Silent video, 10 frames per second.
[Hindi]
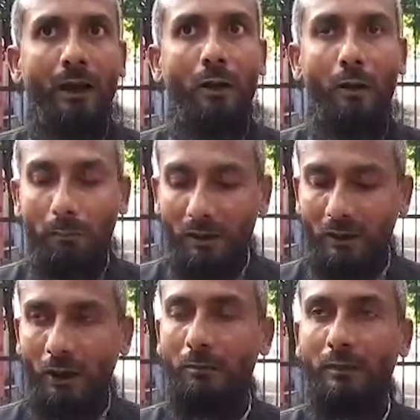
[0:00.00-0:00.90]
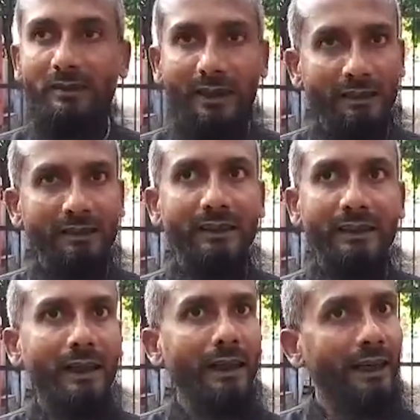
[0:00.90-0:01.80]
और बचाव में साक्ष
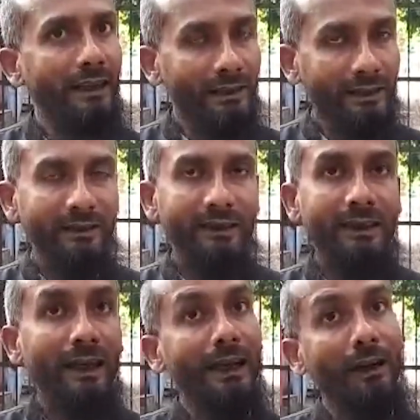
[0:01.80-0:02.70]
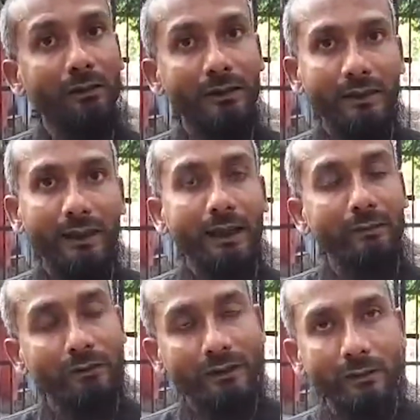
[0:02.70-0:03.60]
देना है या नहीं देना है और देना है
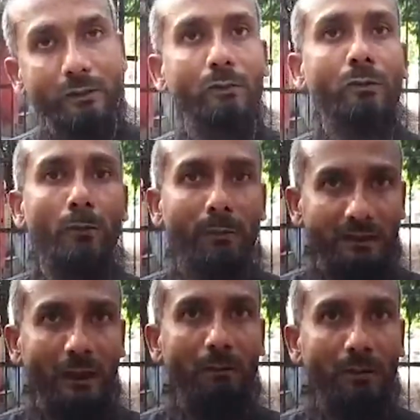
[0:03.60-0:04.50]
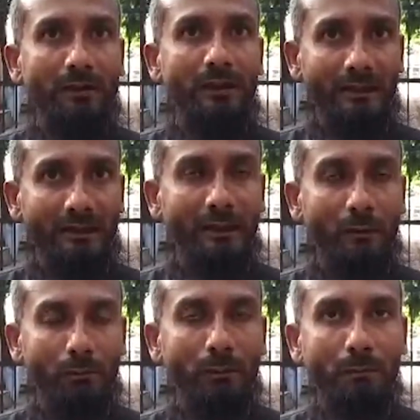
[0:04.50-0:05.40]
तो किन लोगों को बचाव में साक्ष के
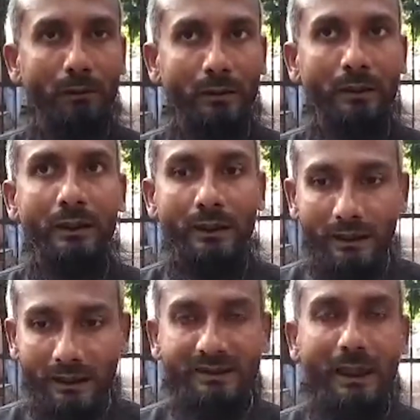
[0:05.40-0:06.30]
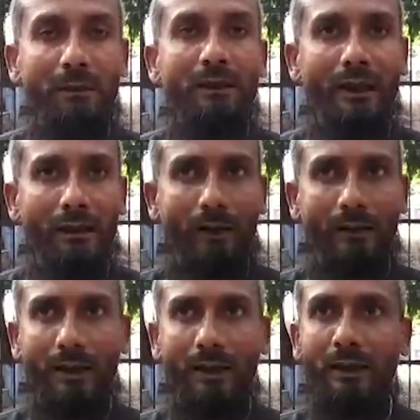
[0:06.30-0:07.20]
रूप में एग्जामिन
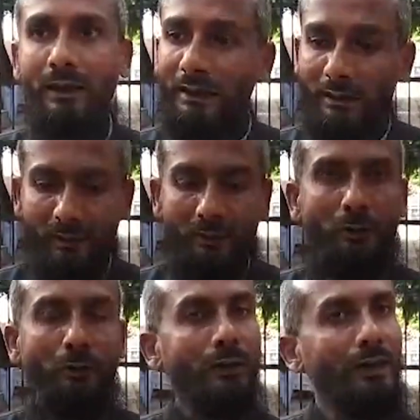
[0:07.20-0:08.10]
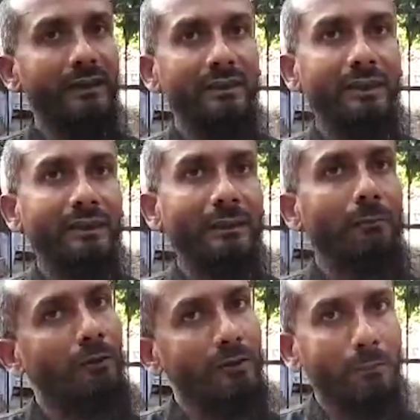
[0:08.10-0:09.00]
करवाना है इन चीज़ों का डिस्कशन
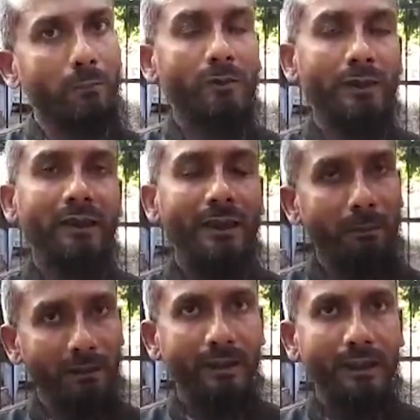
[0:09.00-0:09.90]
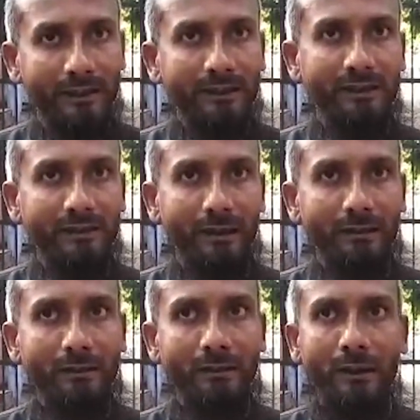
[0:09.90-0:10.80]
बहुत इम्पोर्टेंट है अपने क्लाइंट के
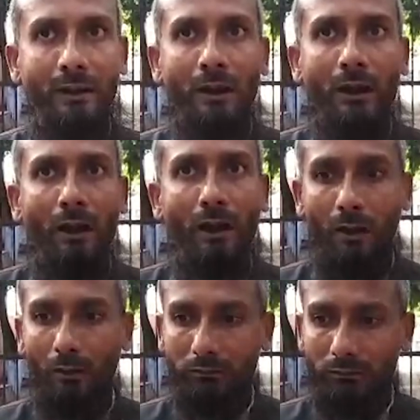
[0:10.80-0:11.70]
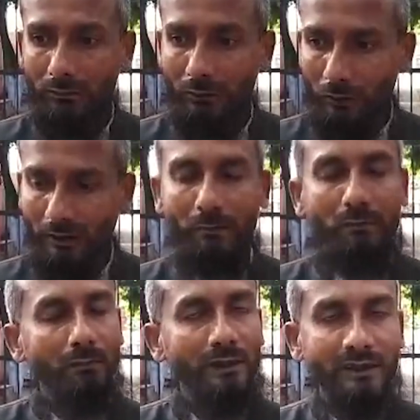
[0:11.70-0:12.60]
साथ और क्योंकि
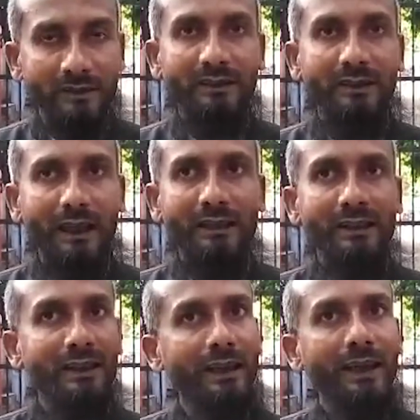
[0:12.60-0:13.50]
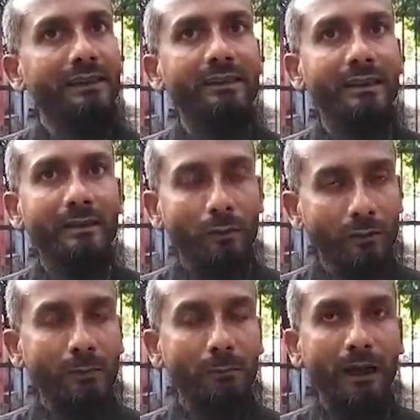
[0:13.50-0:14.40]
बीती से ट्रायल चल रहा है डिस्कस हो
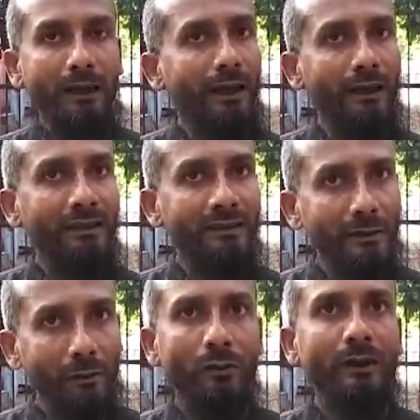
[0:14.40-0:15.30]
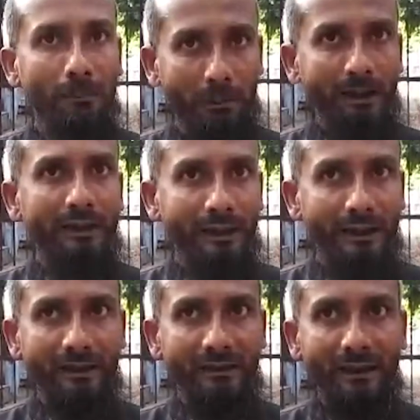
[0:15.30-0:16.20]
नहीं पा रहा है कंसल्ट हो नहीं पा रही
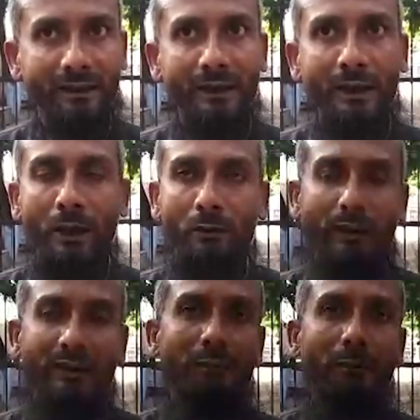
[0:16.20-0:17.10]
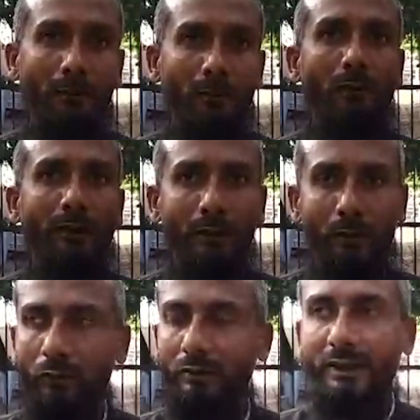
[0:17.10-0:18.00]
क्लाइंट से तो ऐसे में हम लोगों ने
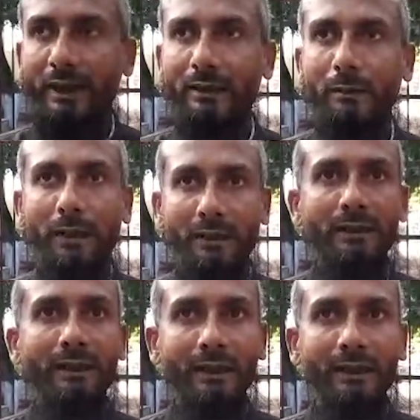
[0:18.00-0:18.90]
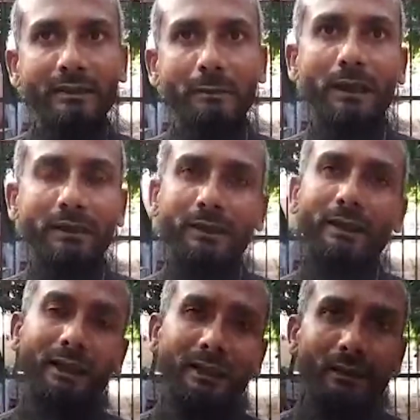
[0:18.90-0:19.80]
अनुरोध किया था माननीय न्यायालय से माननीय
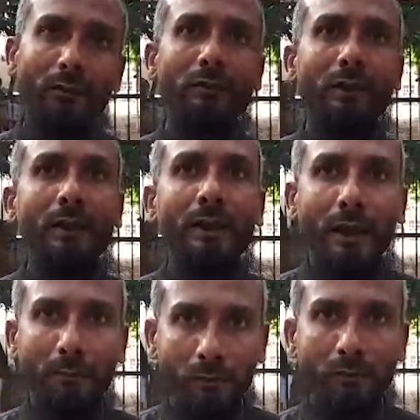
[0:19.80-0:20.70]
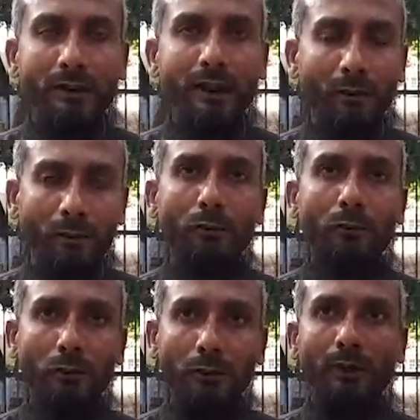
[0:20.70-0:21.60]
न्यायालय ने उस हम लोगों के अनुरोध
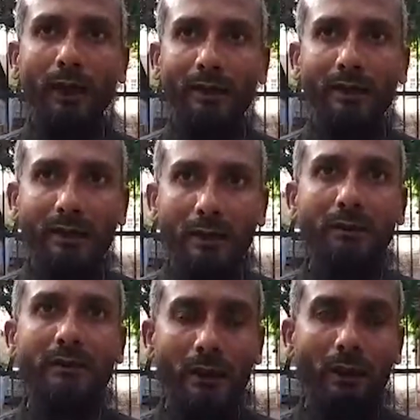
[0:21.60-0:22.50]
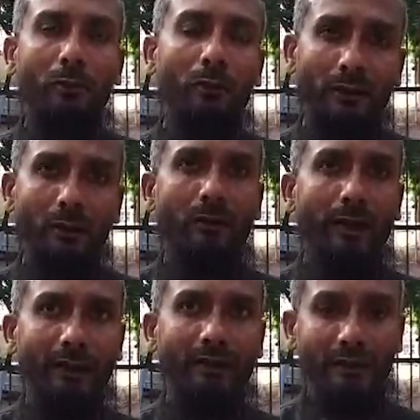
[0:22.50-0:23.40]
को स्वीकार करते हुए जेल अथॉरिटी को
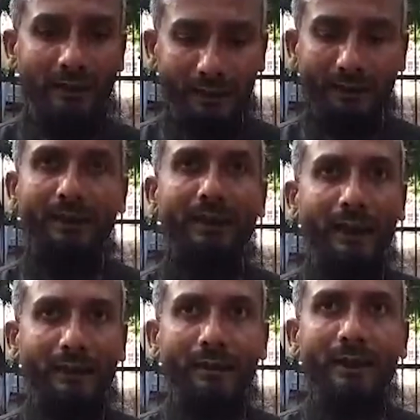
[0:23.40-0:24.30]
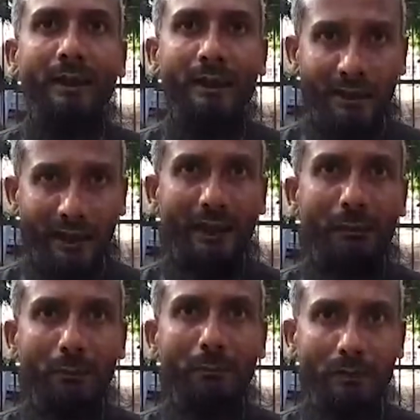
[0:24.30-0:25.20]
डायरेक्शन दिया था कि आज न्यायालय
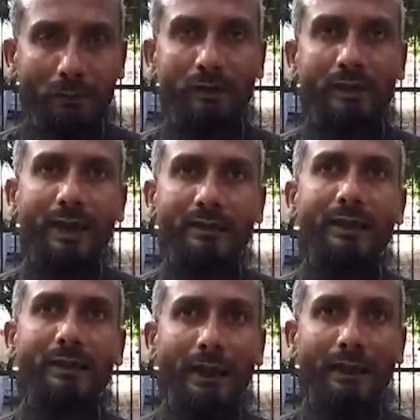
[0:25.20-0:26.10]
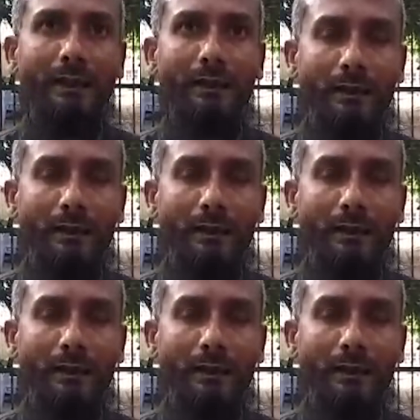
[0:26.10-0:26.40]
में प्रस्तुत किया जाए ताकि